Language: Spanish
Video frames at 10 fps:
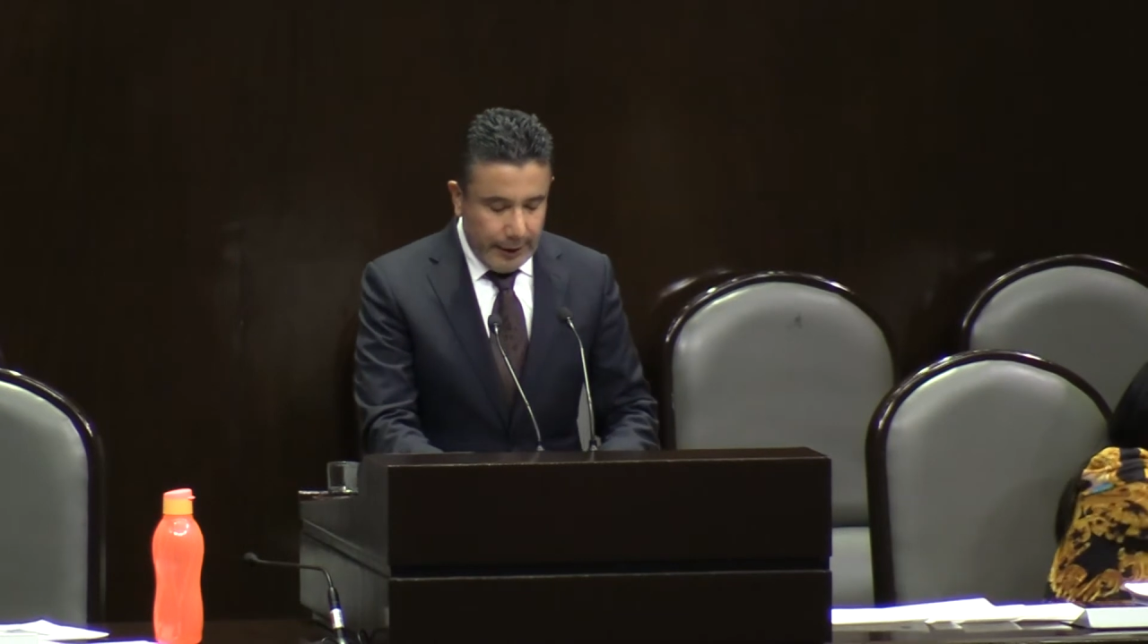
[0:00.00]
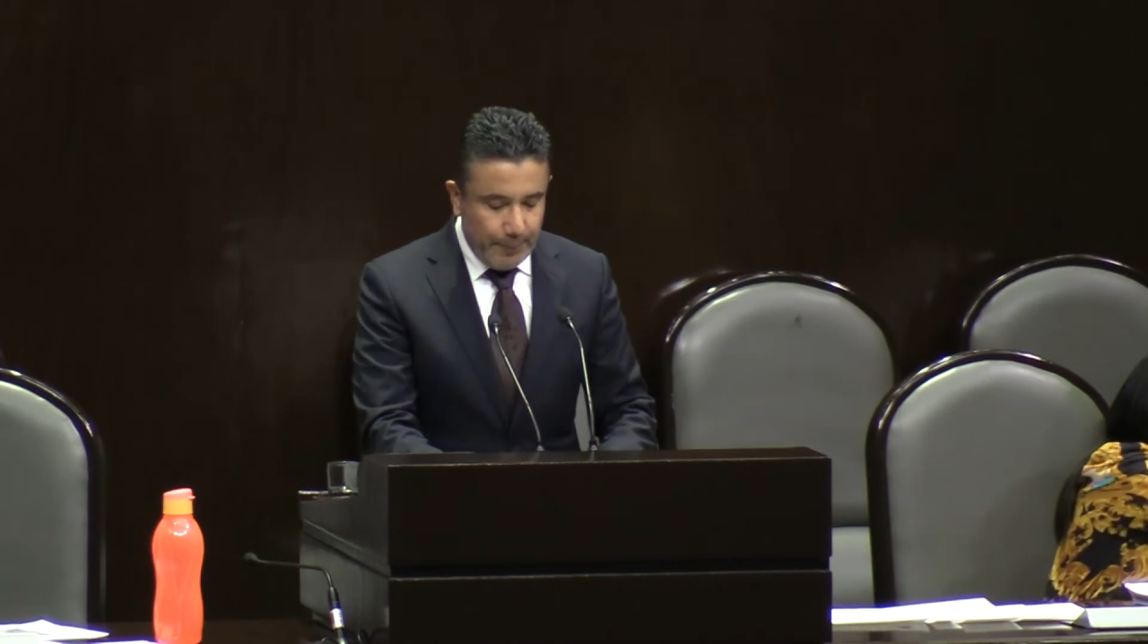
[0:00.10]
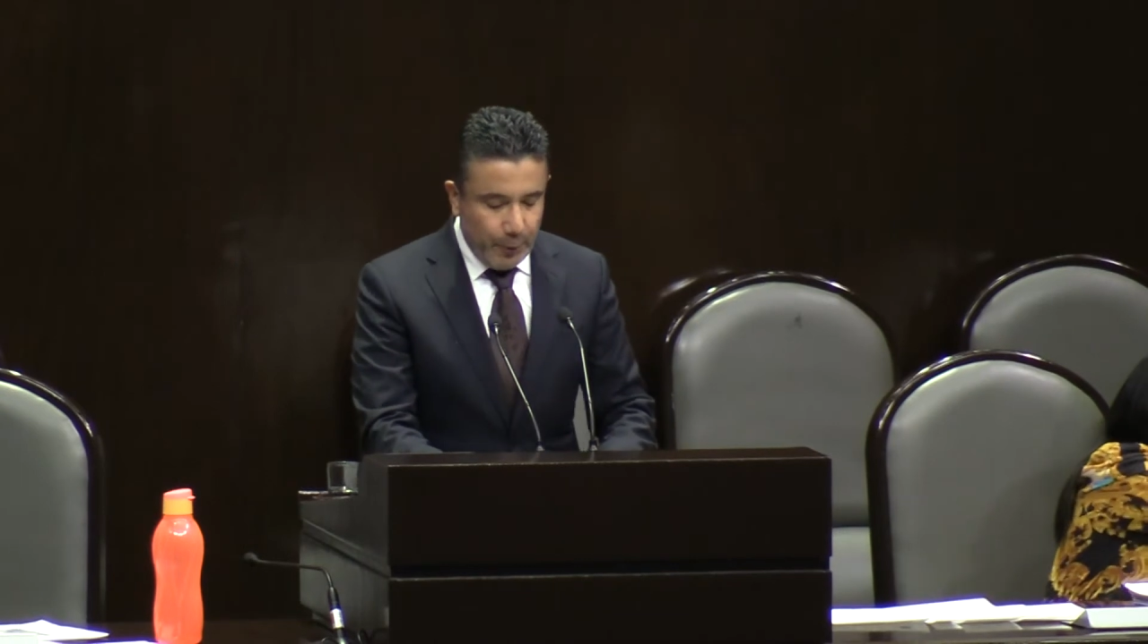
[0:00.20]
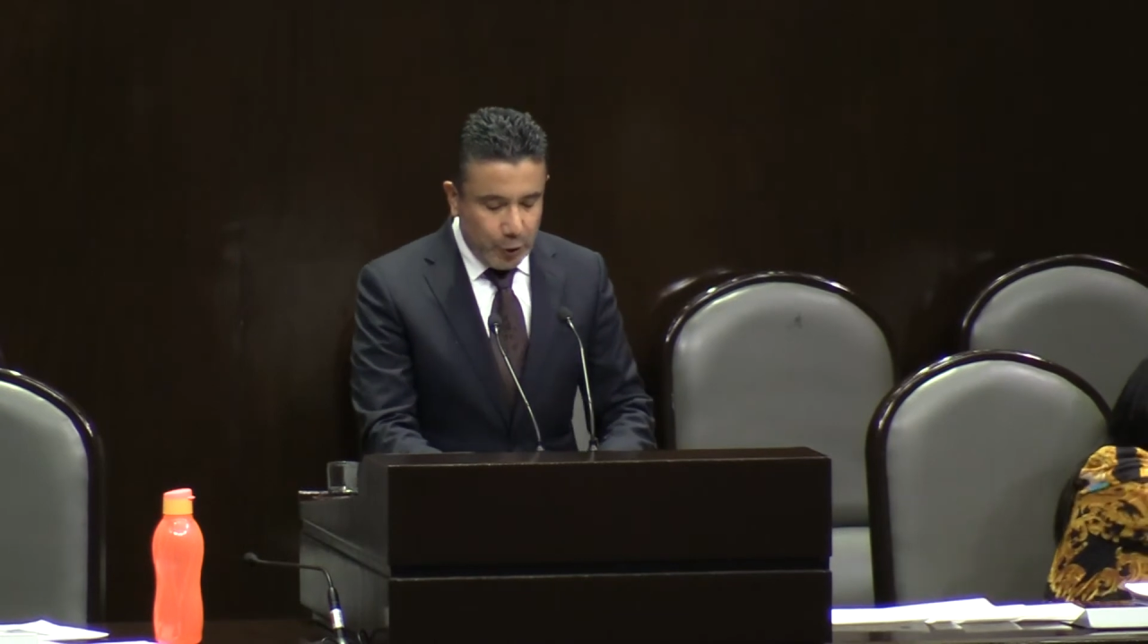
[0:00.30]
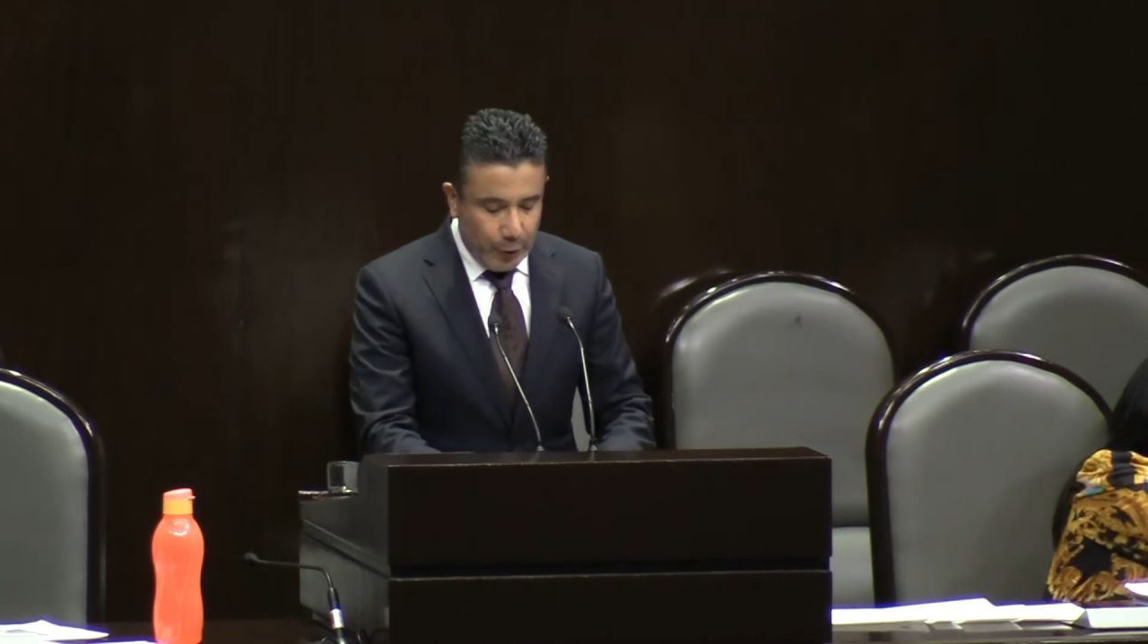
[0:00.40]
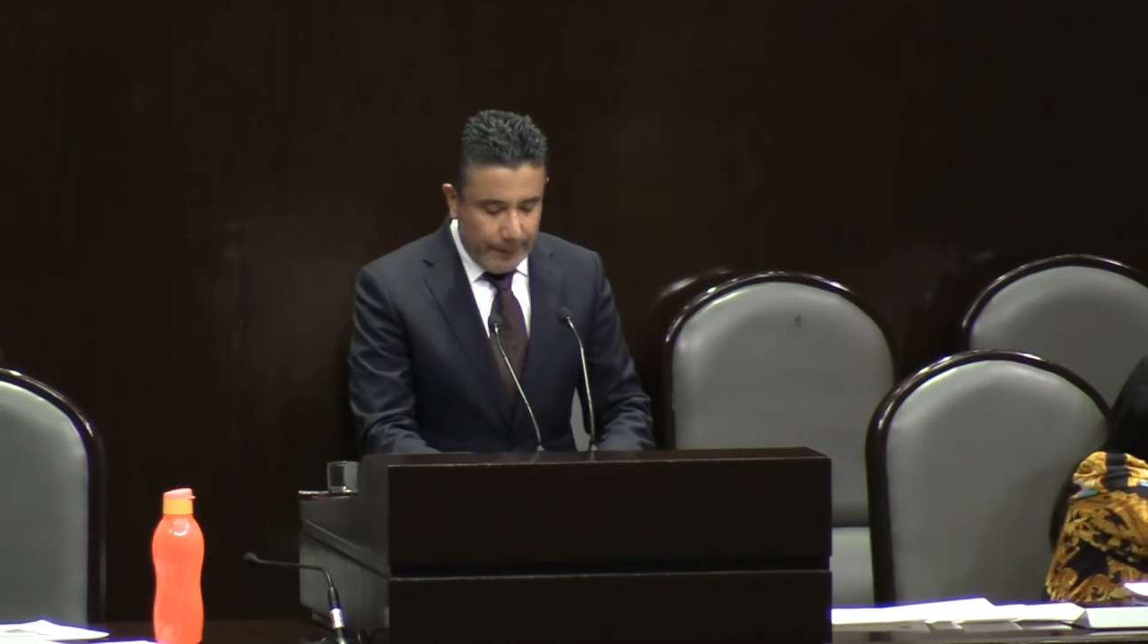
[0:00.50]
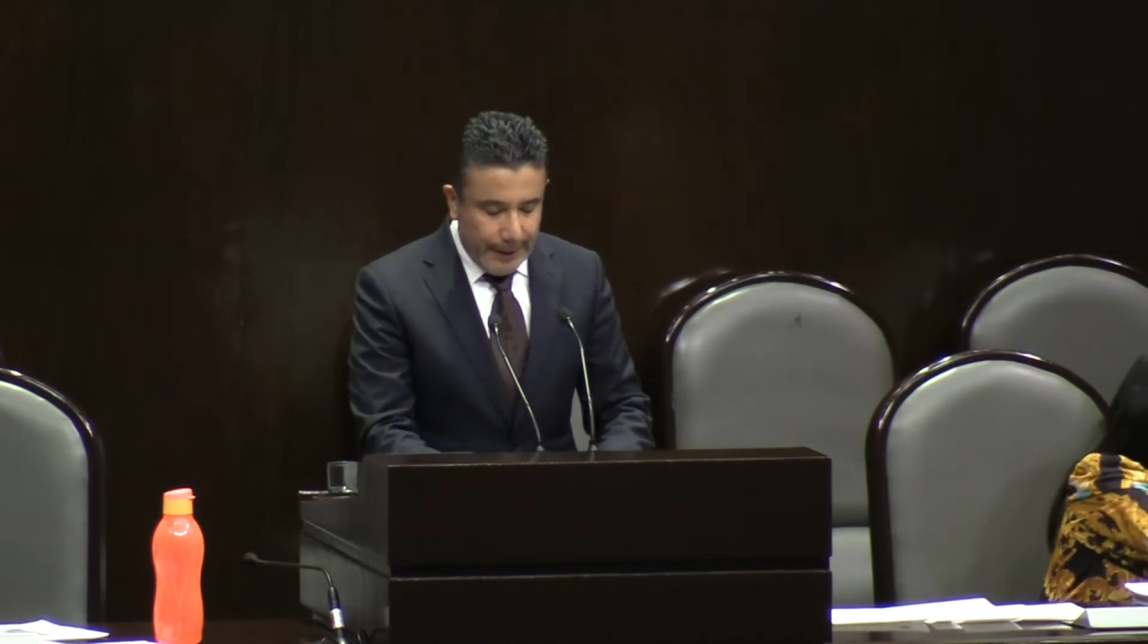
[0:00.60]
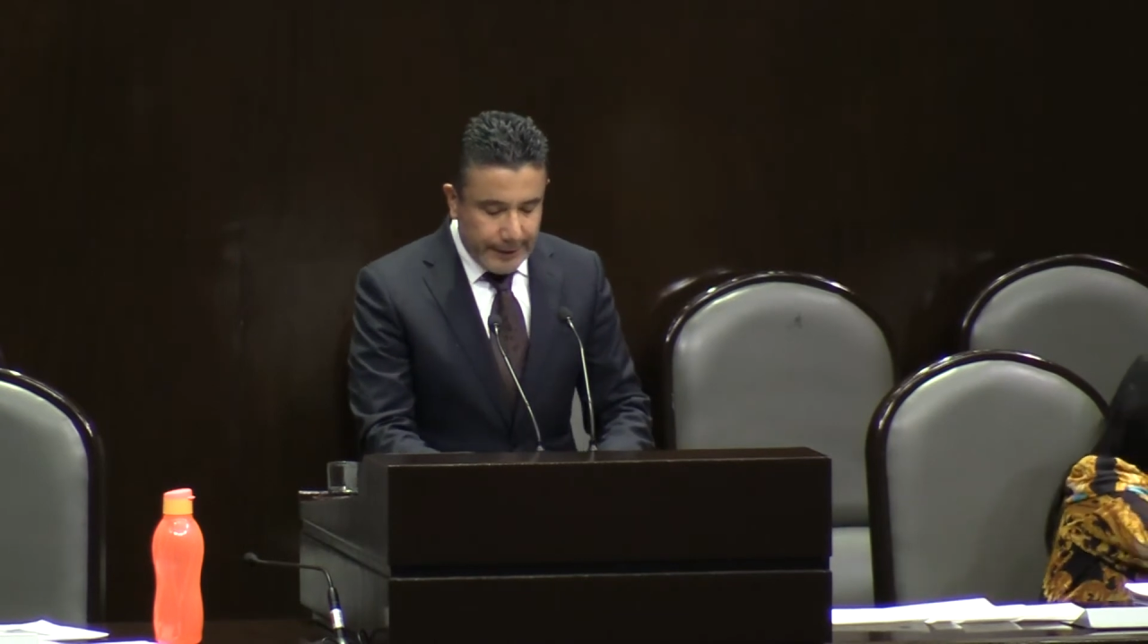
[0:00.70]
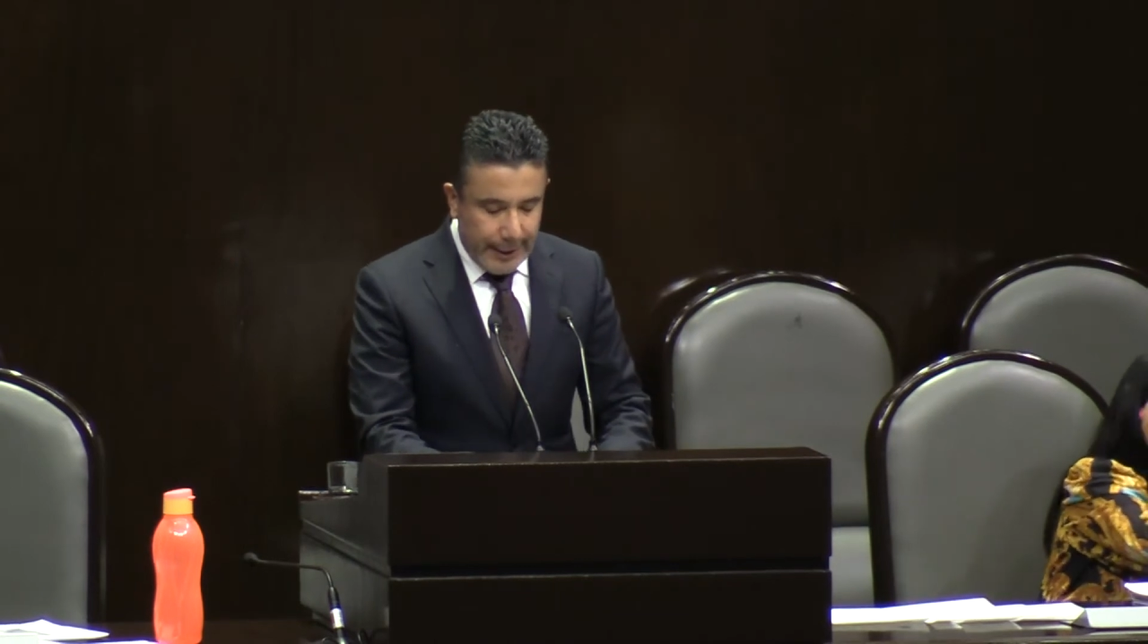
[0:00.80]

y por su diversa